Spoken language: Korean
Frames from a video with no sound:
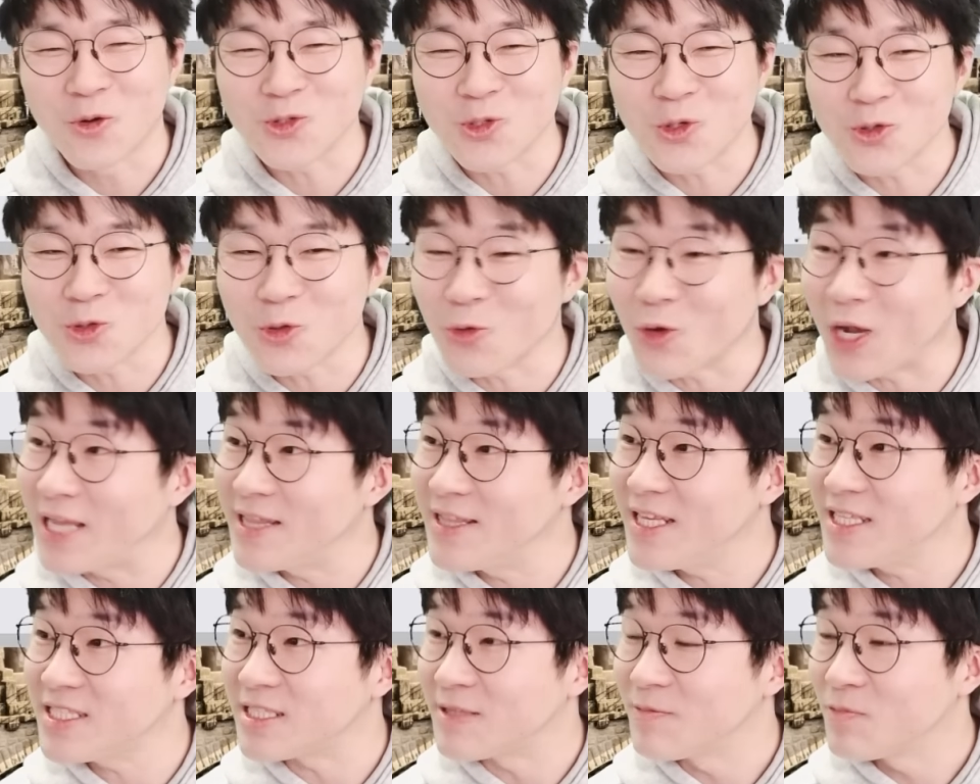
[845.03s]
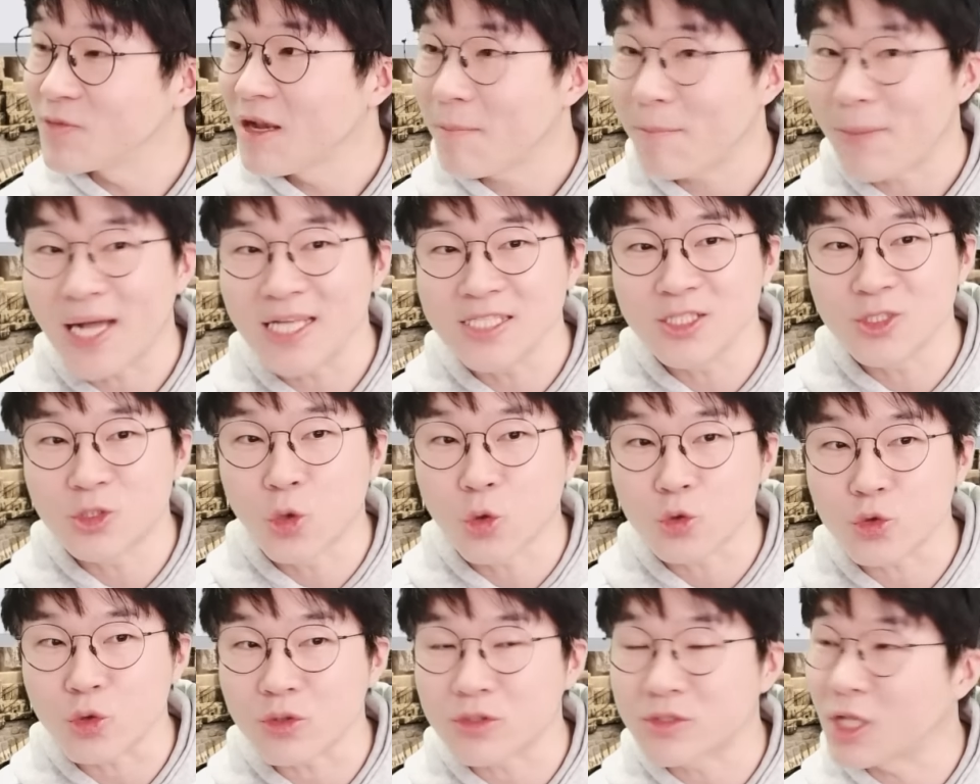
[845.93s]
그 정도로 안 되지. 파는
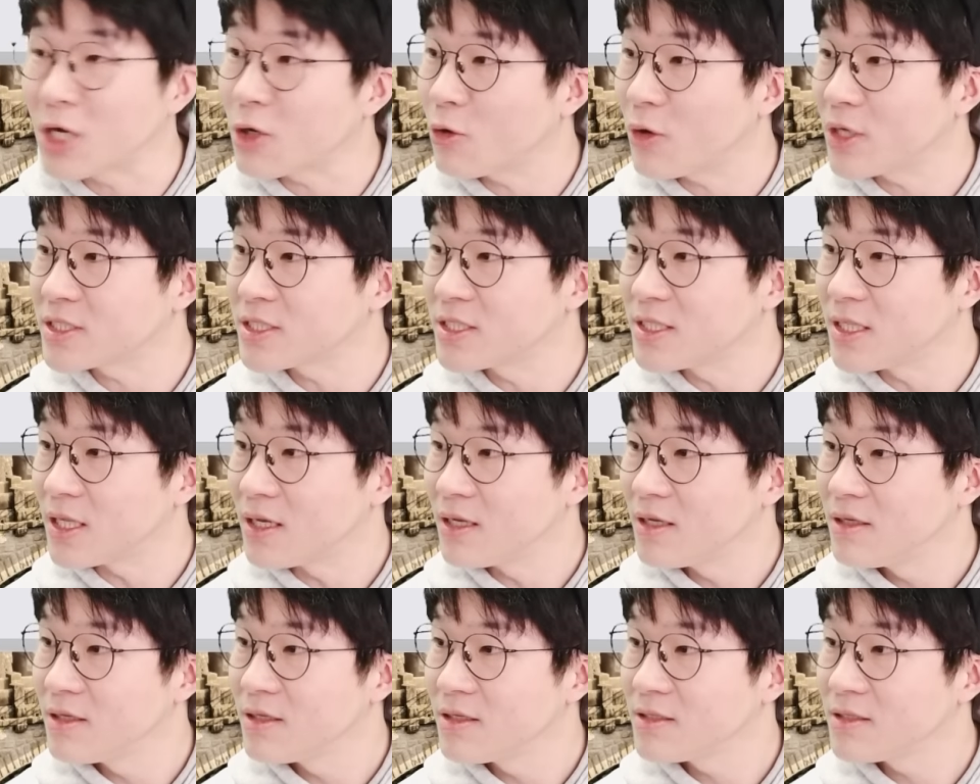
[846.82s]
족족 될것 같은데.